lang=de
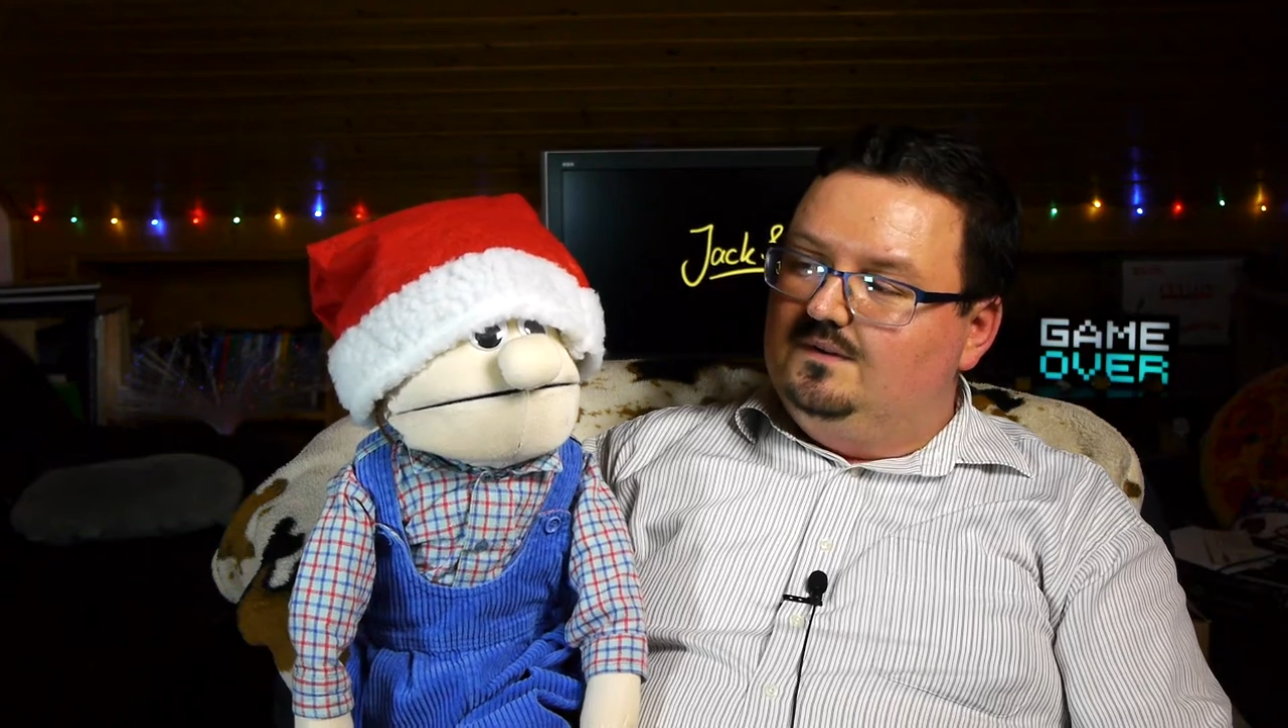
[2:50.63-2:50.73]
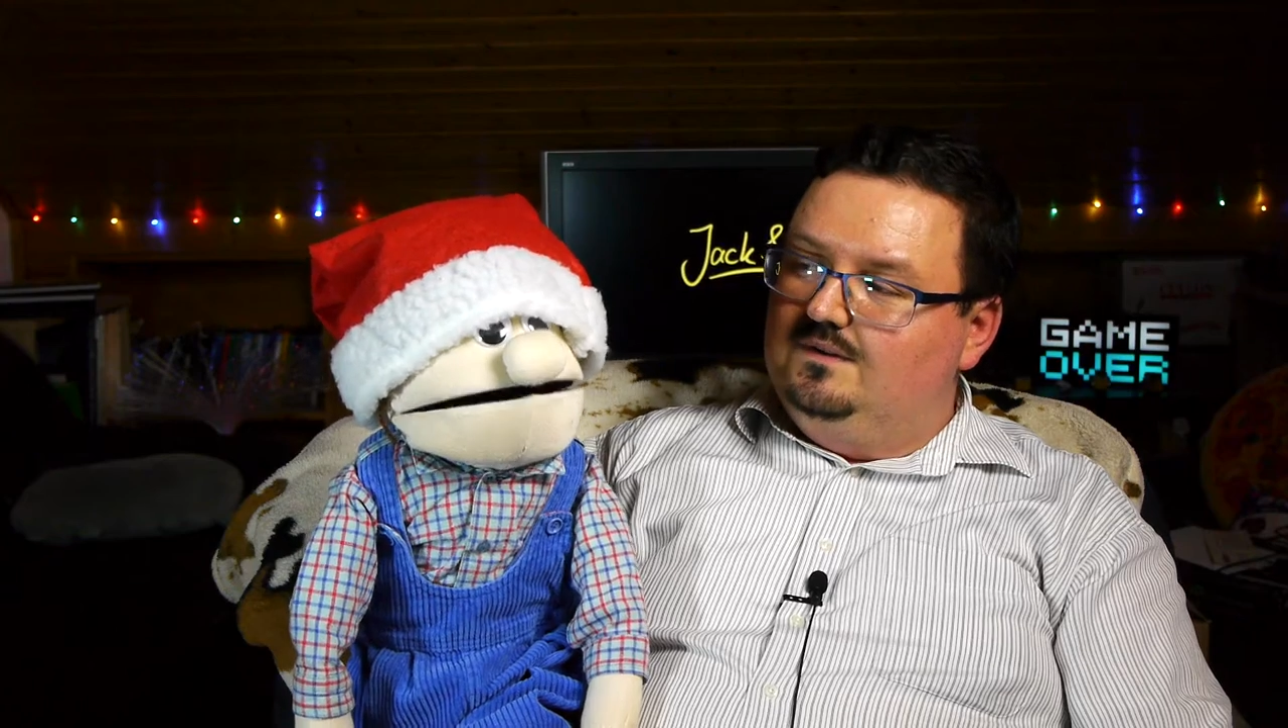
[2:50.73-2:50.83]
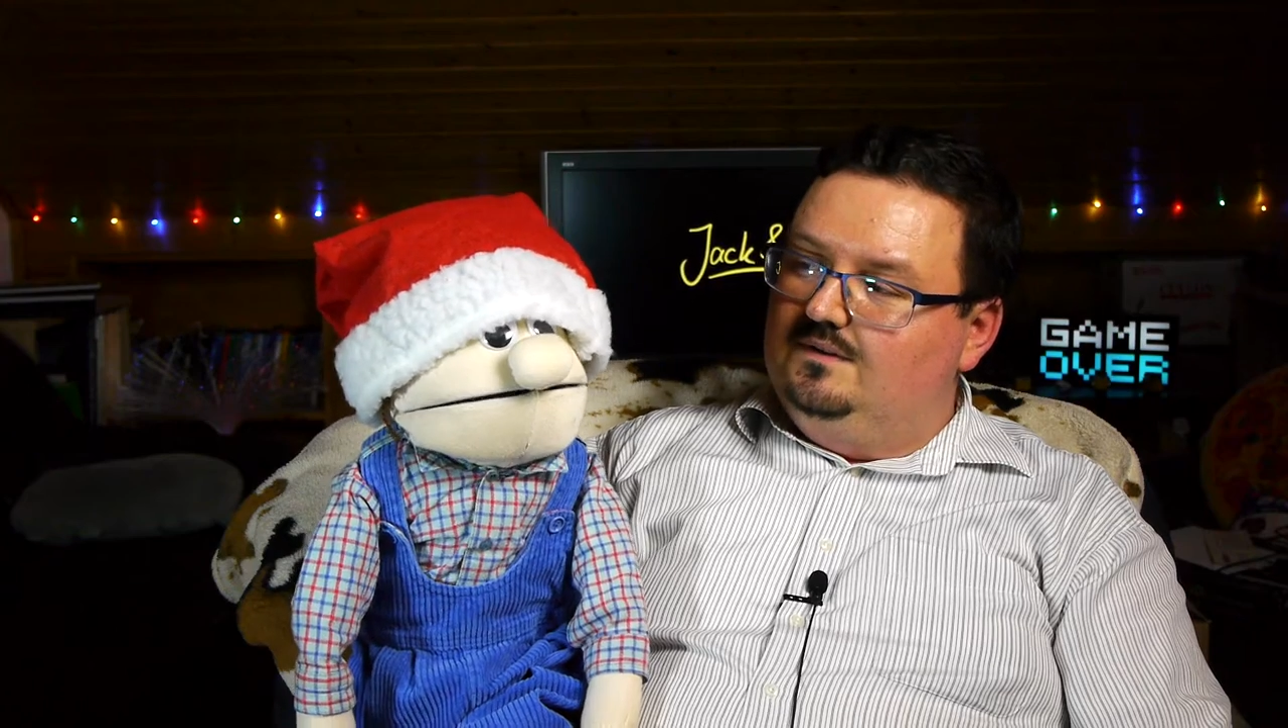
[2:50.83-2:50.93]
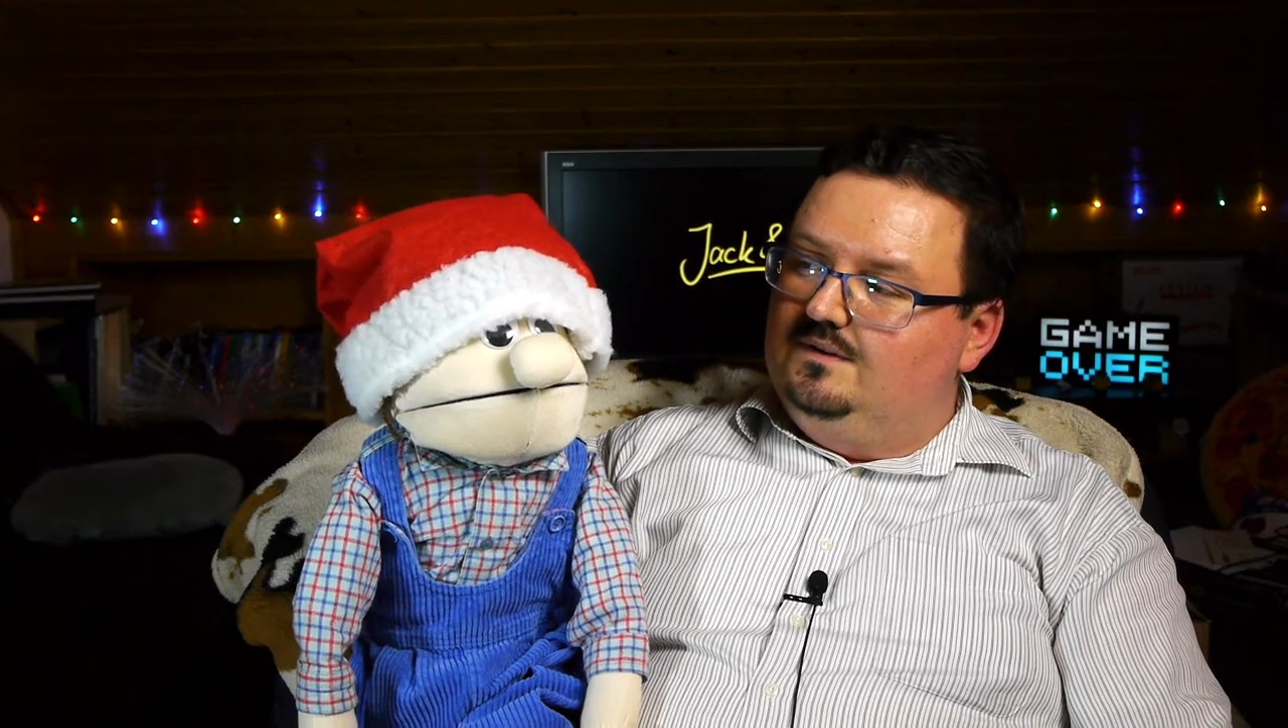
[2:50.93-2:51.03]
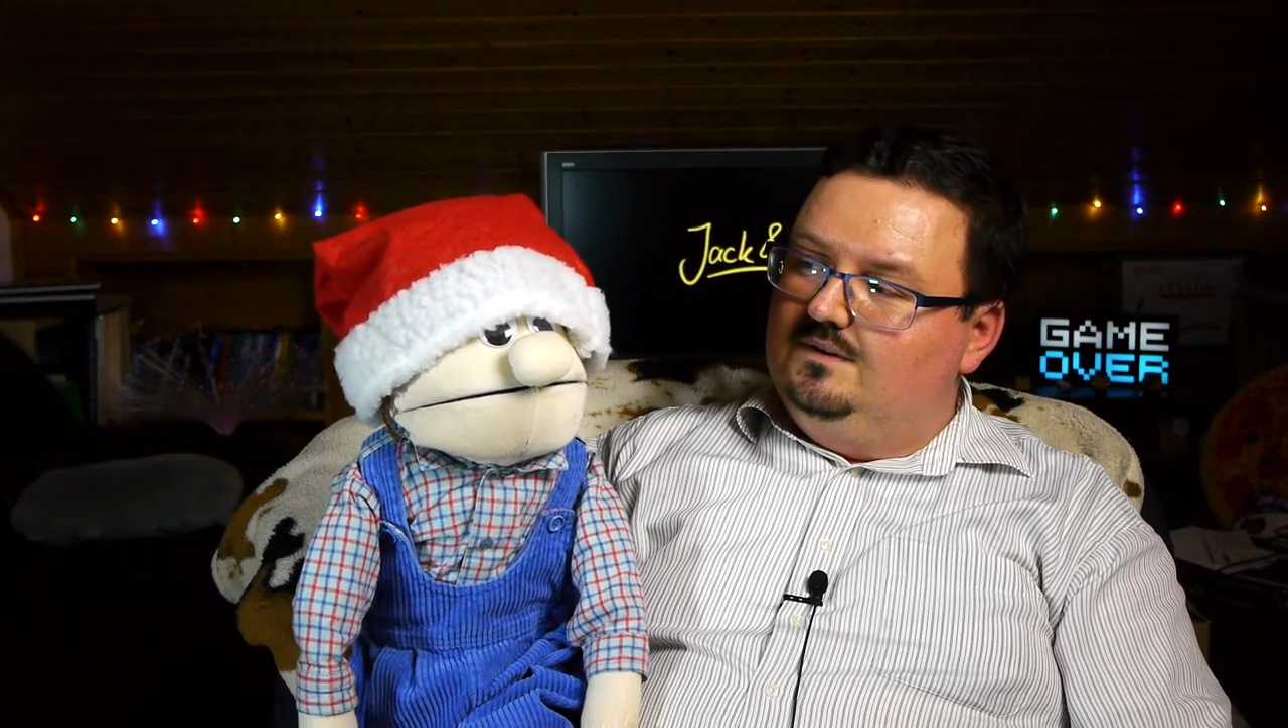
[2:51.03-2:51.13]

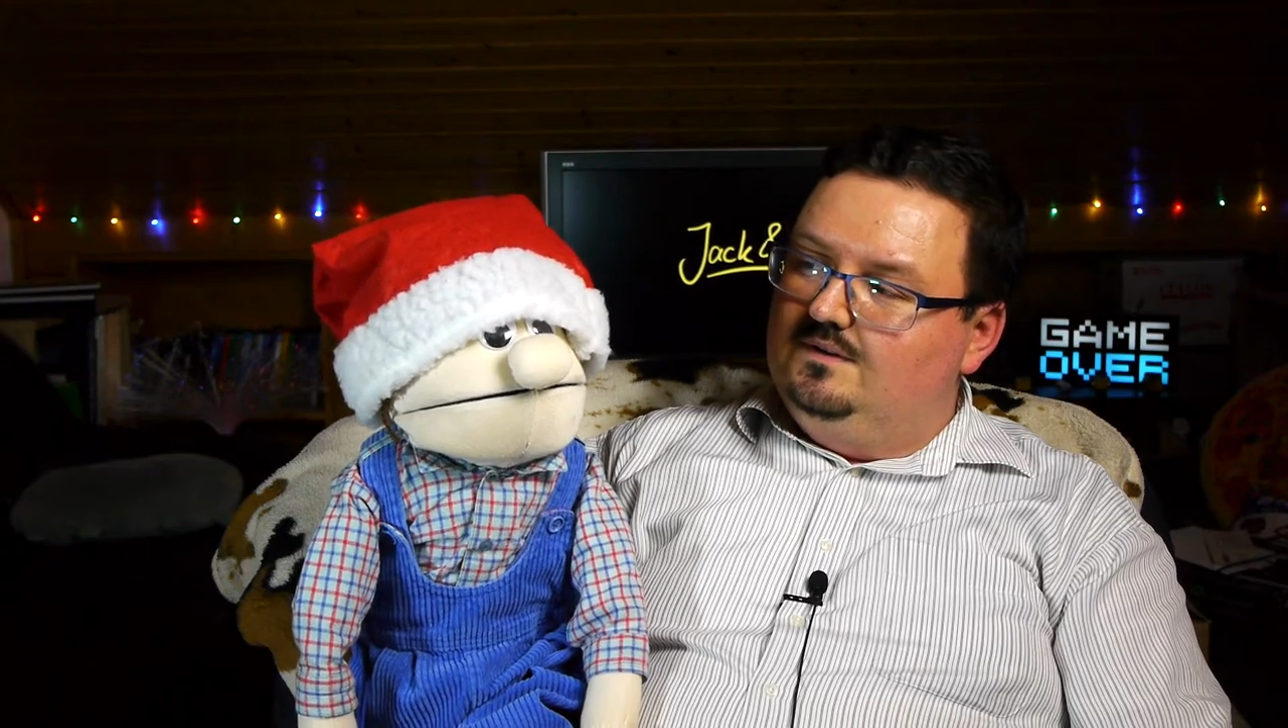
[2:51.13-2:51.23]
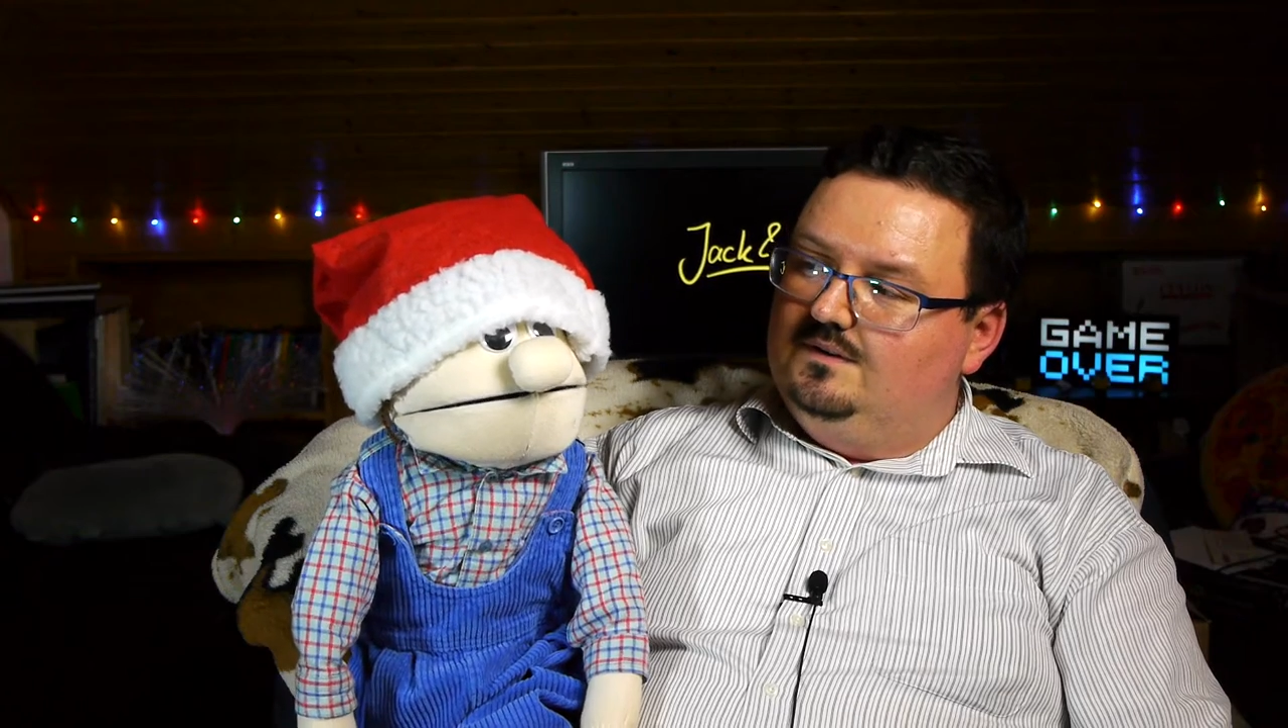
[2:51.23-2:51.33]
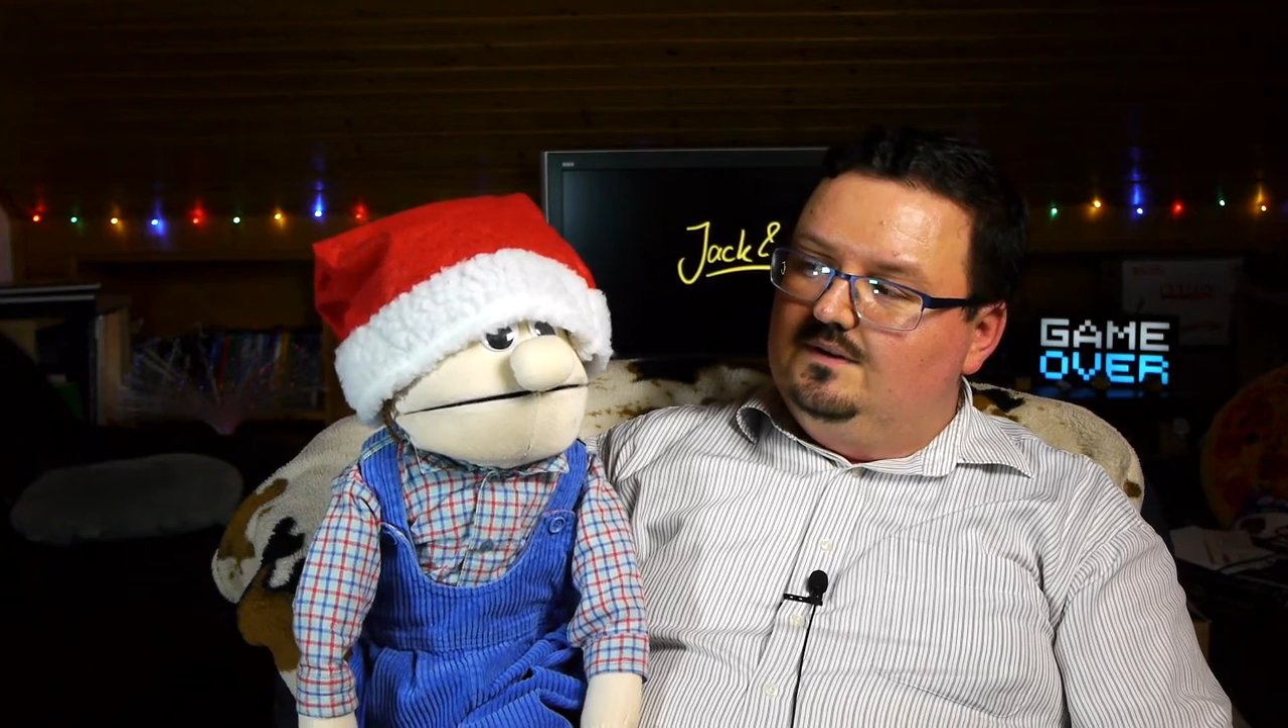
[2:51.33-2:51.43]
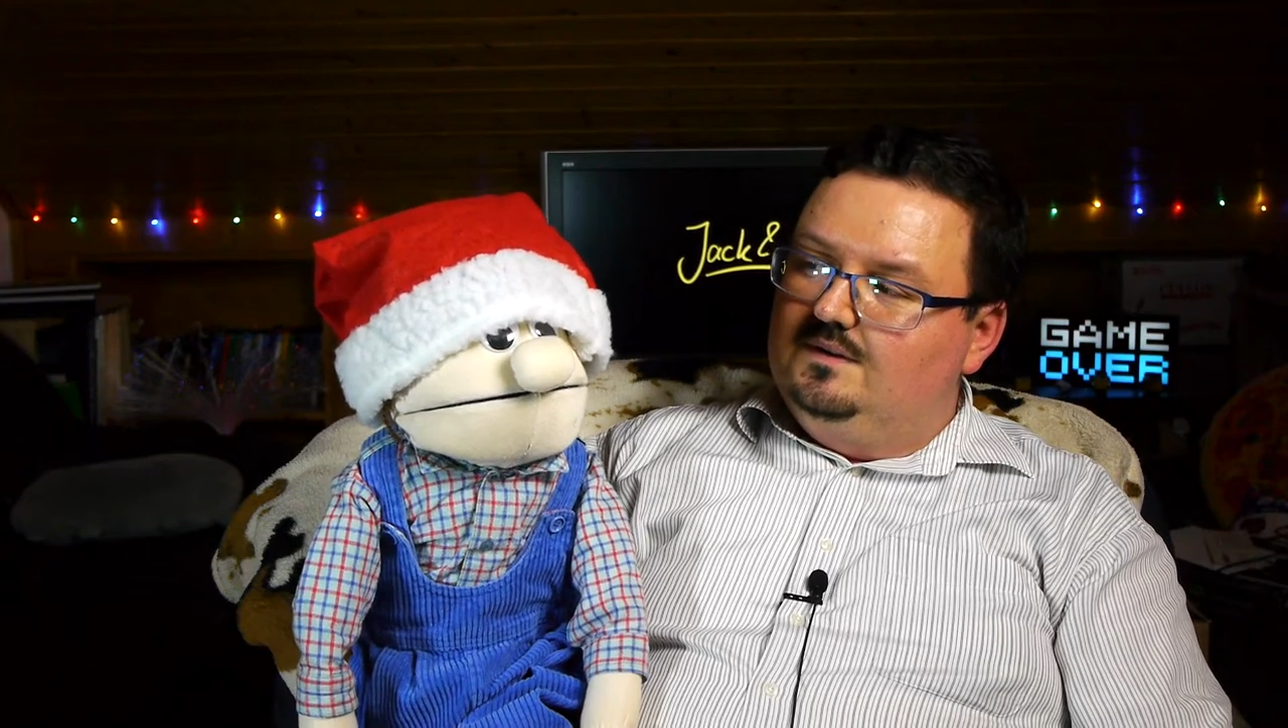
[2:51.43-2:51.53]
Und äh,